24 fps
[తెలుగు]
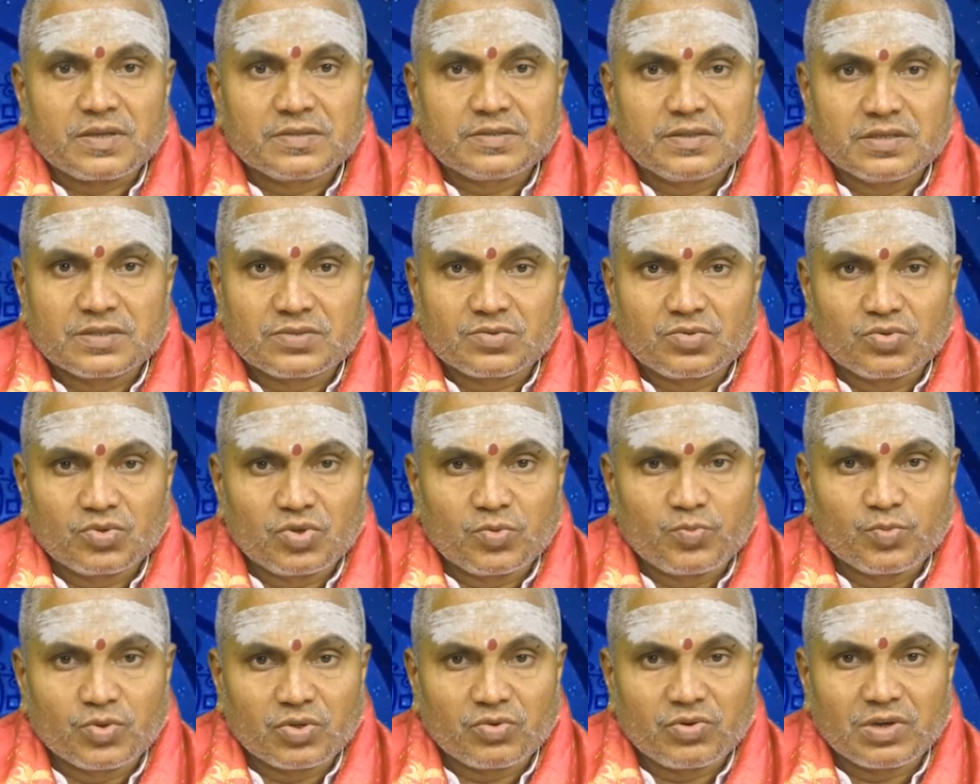చేసుకుంటూ
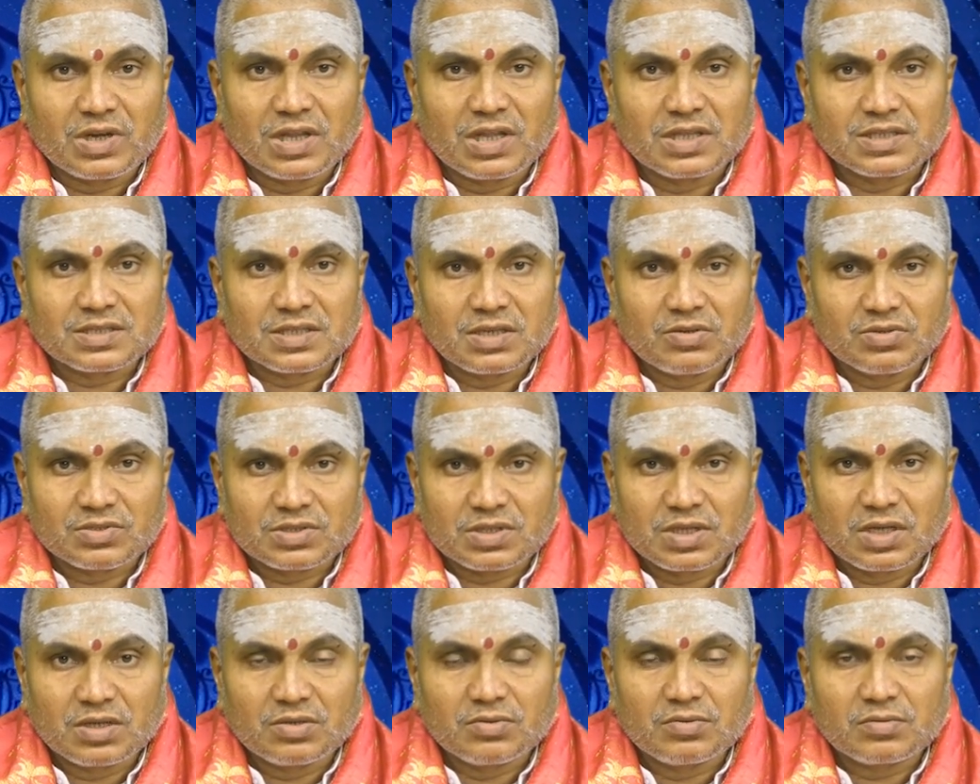ముందుకు వెళ్లాల్సిన
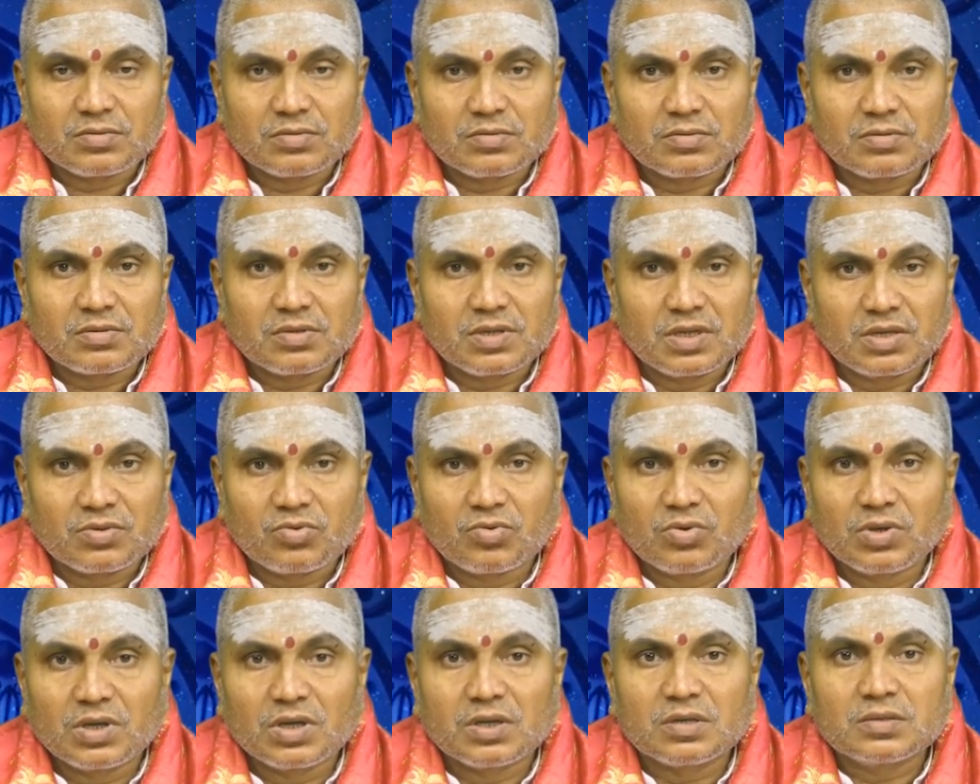అవసరాలు
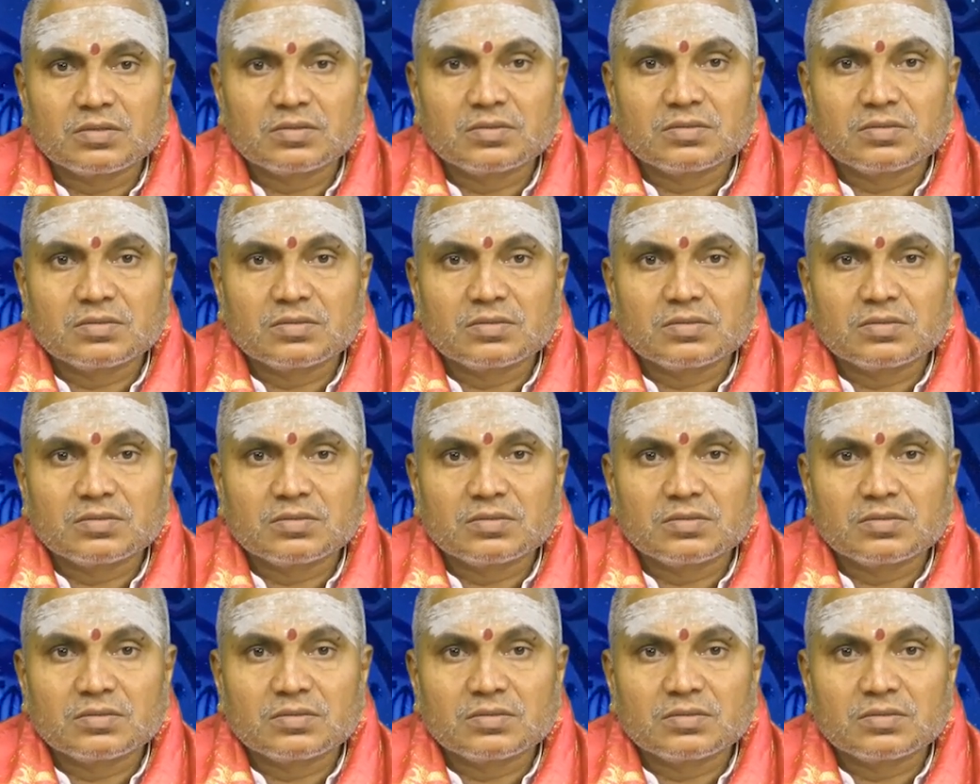ఎక్కువగా